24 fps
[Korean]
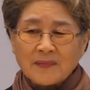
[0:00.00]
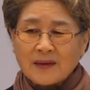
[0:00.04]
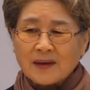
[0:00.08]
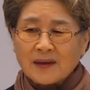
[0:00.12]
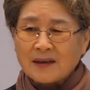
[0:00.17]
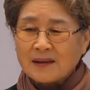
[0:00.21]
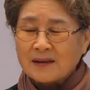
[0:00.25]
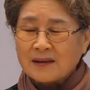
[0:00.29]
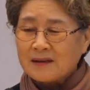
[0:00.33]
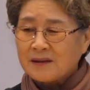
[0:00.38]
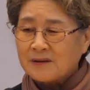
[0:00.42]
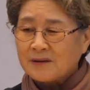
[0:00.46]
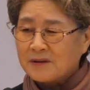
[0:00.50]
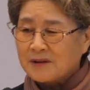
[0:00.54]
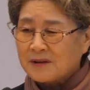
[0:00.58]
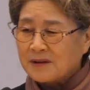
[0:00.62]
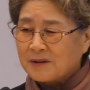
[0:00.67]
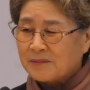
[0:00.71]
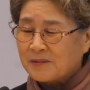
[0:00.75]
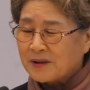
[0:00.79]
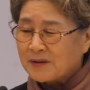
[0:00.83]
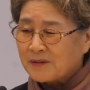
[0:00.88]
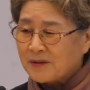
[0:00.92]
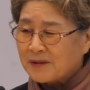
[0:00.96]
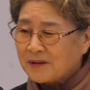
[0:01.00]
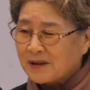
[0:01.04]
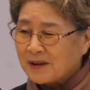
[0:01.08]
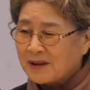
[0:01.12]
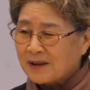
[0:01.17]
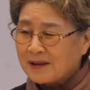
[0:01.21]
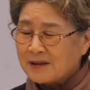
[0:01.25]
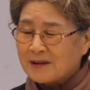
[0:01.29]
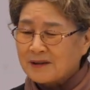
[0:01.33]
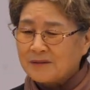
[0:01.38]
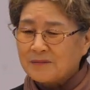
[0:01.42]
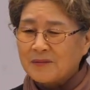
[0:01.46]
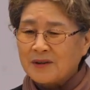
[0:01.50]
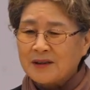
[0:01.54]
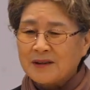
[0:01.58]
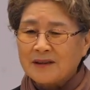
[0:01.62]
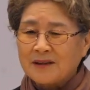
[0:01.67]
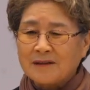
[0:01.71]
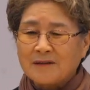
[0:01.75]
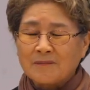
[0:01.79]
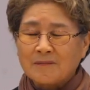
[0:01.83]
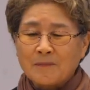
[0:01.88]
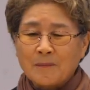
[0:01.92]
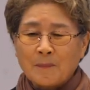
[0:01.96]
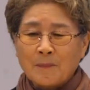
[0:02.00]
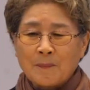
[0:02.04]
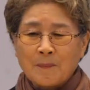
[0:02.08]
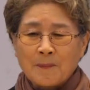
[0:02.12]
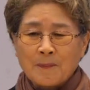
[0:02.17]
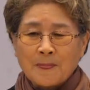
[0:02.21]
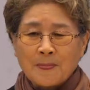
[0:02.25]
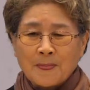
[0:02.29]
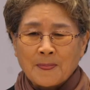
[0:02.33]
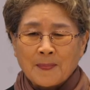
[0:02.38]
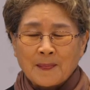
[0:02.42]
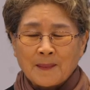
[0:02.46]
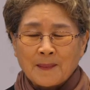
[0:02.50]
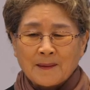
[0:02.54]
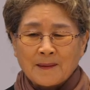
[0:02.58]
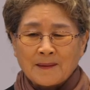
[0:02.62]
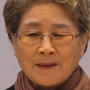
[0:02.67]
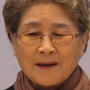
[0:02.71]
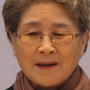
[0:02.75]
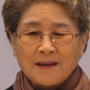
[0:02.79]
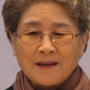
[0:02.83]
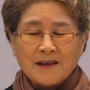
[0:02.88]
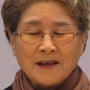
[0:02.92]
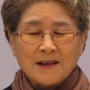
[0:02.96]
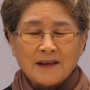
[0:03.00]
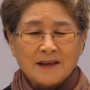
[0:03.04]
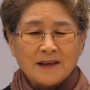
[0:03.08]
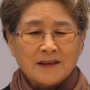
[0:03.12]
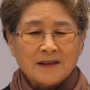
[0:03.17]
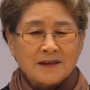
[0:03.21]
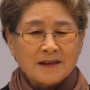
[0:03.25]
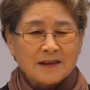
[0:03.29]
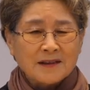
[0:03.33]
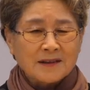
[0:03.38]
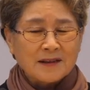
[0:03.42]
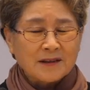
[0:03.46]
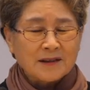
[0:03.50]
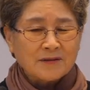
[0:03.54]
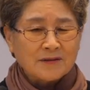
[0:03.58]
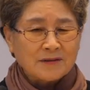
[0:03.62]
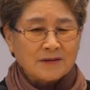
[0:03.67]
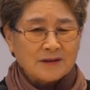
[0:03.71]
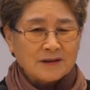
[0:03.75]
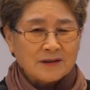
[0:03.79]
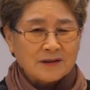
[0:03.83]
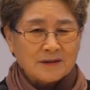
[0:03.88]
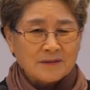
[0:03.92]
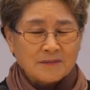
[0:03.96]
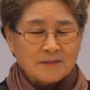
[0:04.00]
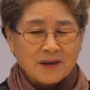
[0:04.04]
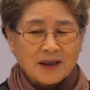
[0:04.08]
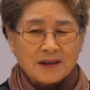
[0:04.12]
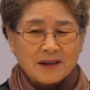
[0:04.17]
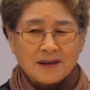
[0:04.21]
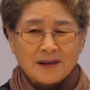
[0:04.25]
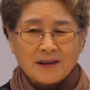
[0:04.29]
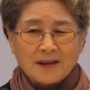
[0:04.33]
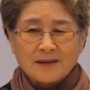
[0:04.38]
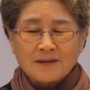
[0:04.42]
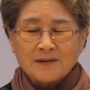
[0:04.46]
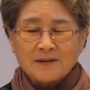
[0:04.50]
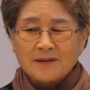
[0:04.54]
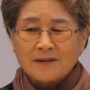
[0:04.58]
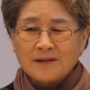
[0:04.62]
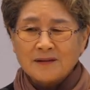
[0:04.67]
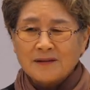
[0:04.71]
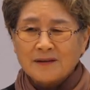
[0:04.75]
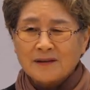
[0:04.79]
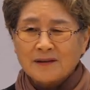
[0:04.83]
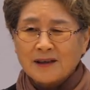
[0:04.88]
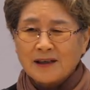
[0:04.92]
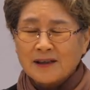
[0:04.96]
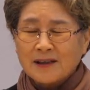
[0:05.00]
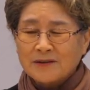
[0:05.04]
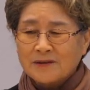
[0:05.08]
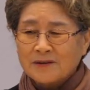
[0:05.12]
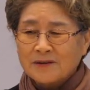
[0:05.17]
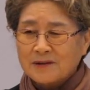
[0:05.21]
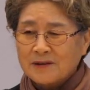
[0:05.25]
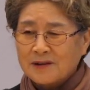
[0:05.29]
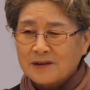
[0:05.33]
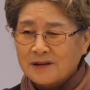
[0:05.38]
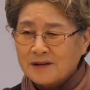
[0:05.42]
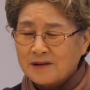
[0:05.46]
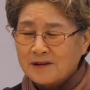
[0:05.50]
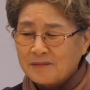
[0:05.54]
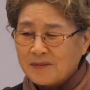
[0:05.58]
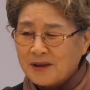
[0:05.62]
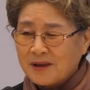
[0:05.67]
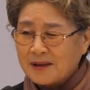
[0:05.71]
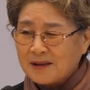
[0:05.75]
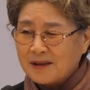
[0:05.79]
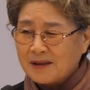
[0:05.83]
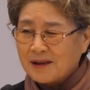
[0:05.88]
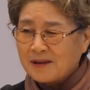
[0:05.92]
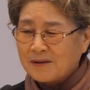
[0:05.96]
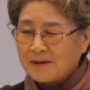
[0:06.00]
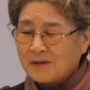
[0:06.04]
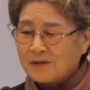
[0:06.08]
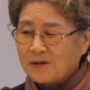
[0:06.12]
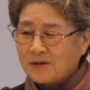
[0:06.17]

그리고 집에 돌아가시면 옛날에 이제 친구들 만나고 가족들 만나고